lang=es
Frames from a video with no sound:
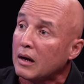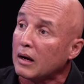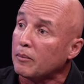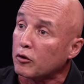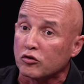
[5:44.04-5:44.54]

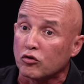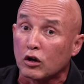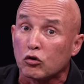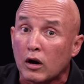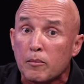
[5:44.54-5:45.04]
el proceso
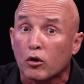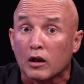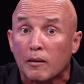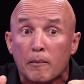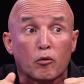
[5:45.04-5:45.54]
electoral porque
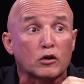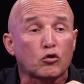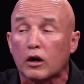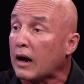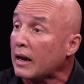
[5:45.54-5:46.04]
daban por
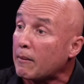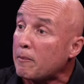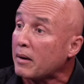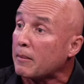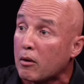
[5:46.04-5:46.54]
hecho que ganaba
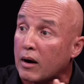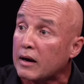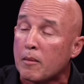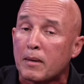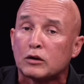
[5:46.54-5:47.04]
el PNP o
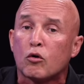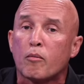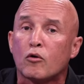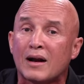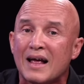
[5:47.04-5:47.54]
ganaba el Partido
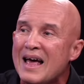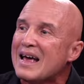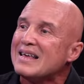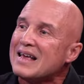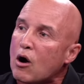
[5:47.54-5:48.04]
Popular
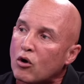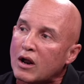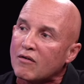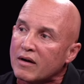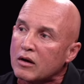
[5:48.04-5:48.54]
y
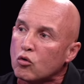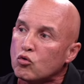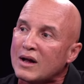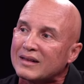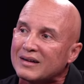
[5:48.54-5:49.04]
ahora ven
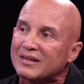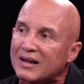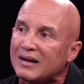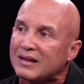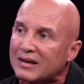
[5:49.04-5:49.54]
una
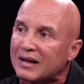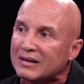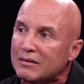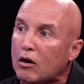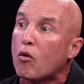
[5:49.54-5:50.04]
tercera
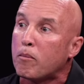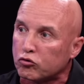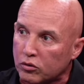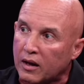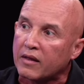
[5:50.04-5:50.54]
alternativa con
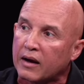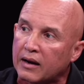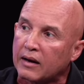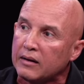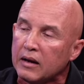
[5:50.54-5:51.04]
posibilidades de
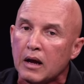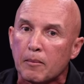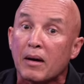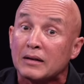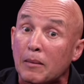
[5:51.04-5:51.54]
ganar,
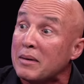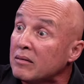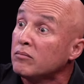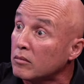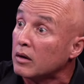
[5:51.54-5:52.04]
pues
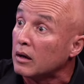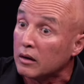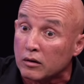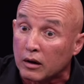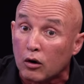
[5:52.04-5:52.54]
también
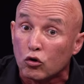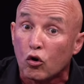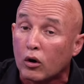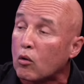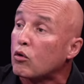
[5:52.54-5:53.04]
eh, creo
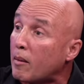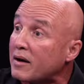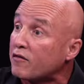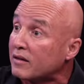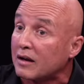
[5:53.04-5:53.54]
yo que una
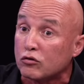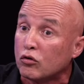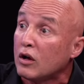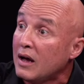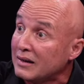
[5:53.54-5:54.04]

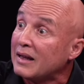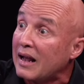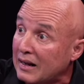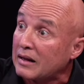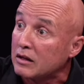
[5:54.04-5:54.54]
manifestación de
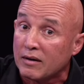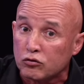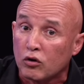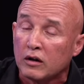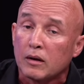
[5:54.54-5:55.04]
las
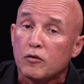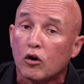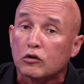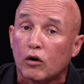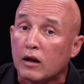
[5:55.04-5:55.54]
reactivaciones en términos
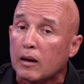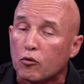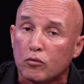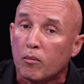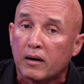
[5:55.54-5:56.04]
electorales que
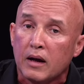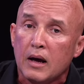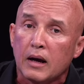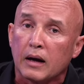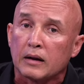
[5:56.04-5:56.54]
pudimos ver
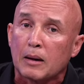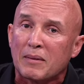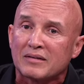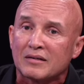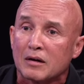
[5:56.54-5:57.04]
en estas
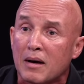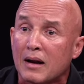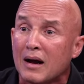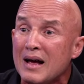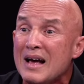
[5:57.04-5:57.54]
pasadas
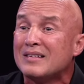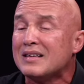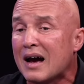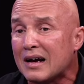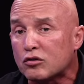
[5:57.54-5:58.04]
semanas.
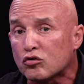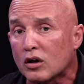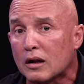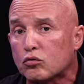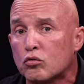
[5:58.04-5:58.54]
Si a eso
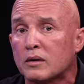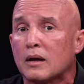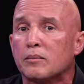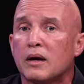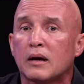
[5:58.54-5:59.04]
se le suma
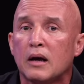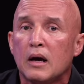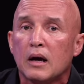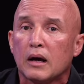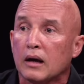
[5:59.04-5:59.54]
también
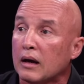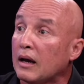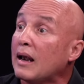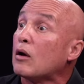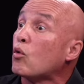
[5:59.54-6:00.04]

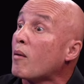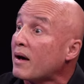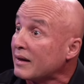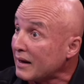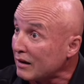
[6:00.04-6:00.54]
eh, la nueva
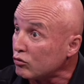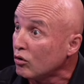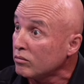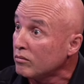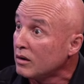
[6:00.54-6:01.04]

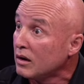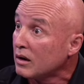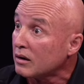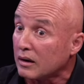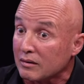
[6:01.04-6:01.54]
generación
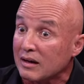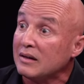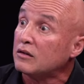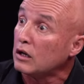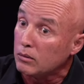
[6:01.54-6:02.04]
que se
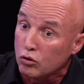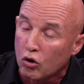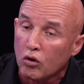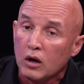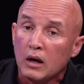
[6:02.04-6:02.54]

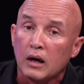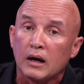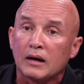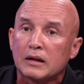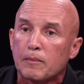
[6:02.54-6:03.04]
inscribió
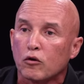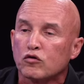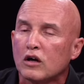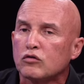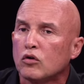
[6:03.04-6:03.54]
en este
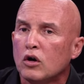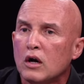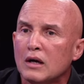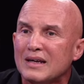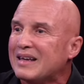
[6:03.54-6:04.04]
proceso, y